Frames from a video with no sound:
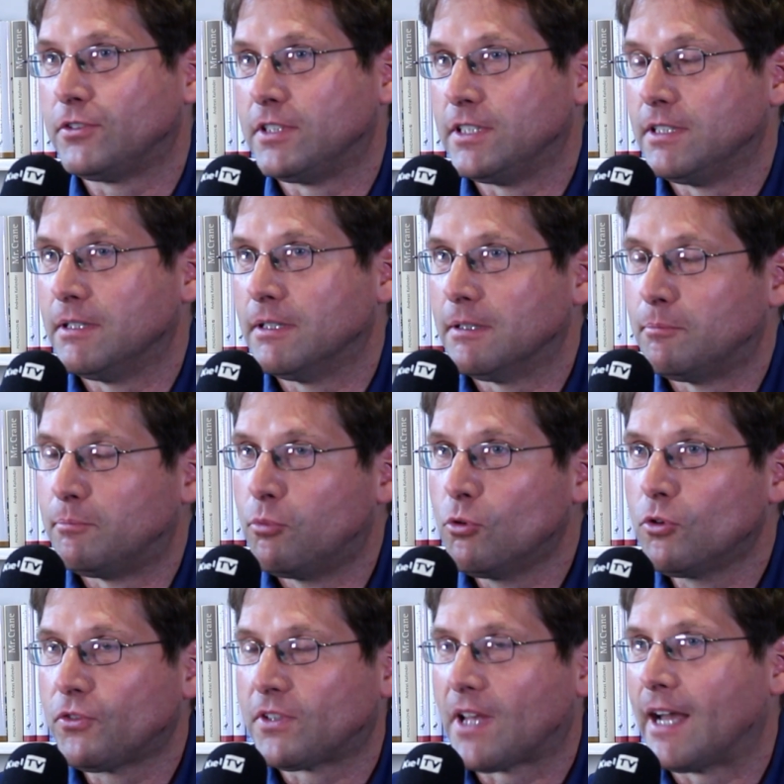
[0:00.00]
für die
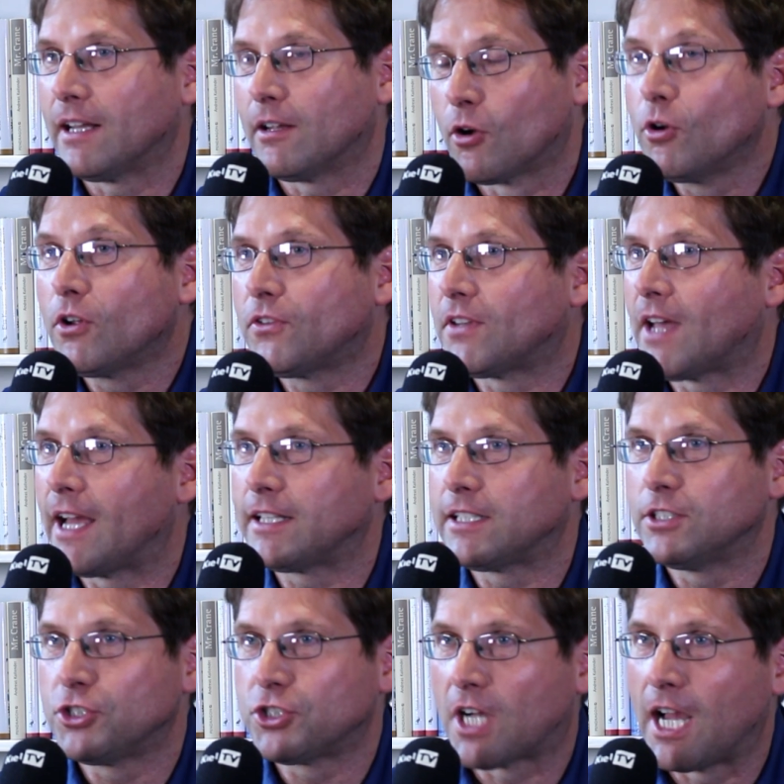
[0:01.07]

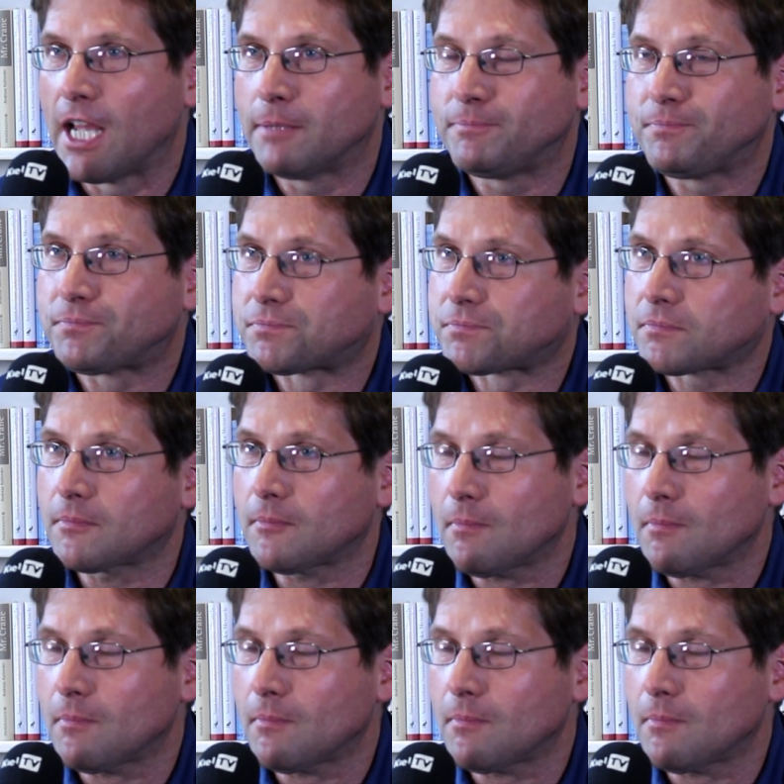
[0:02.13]
Buchrückseiten schreiben